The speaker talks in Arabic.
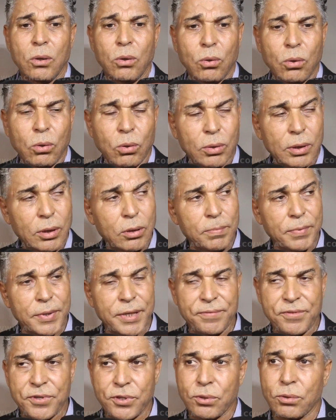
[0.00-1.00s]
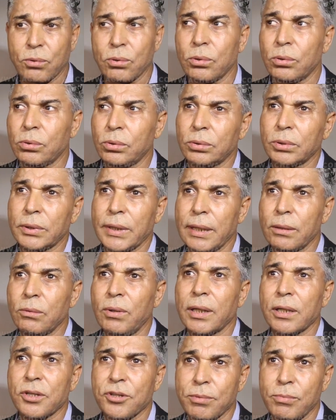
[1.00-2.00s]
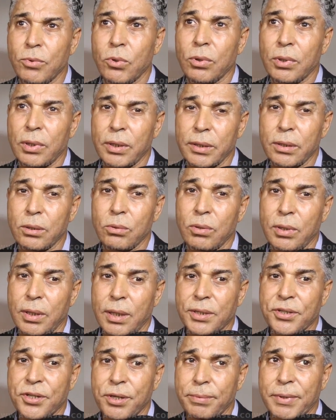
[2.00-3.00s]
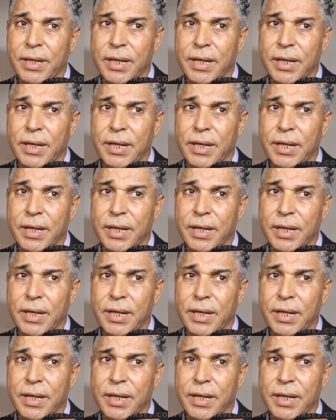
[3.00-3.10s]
وراكم كيف شفتوا كان واحد الجمهور اللي هو جاب